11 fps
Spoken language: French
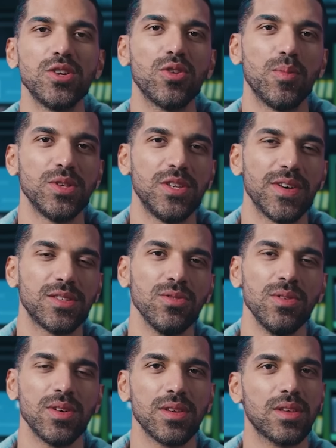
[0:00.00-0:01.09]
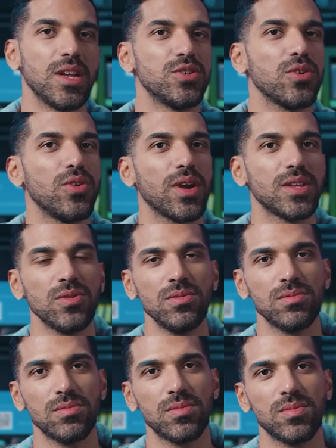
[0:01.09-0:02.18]
genre de motivation, quel genre de raison,
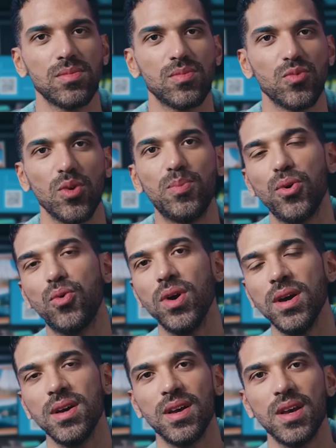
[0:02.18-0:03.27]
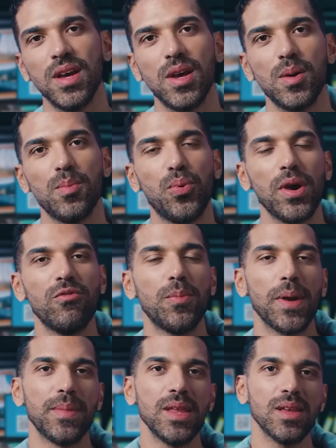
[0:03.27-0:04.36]
de pourquoi pourrait vous
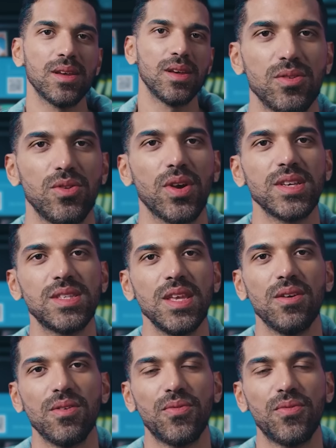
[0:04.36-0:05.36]
permettre de rester